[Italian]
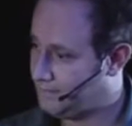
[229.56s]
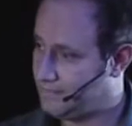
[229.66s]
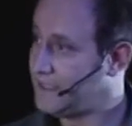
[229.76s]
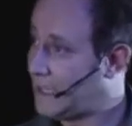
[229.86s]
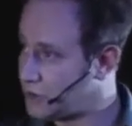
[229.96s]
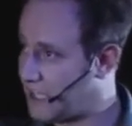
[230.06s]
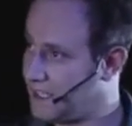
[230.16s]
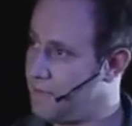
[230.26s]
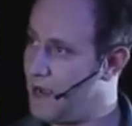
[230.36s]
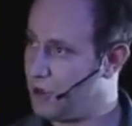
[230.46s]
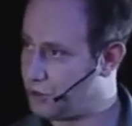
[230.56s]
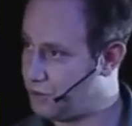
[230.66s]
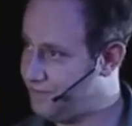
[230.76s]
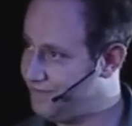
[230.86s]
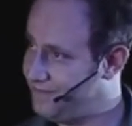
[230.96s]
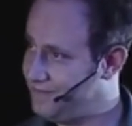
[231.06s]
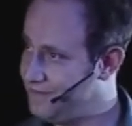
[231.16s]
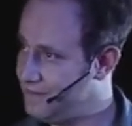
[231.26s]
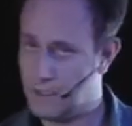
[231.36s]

Sai cos'hai di bello tu? Cosa?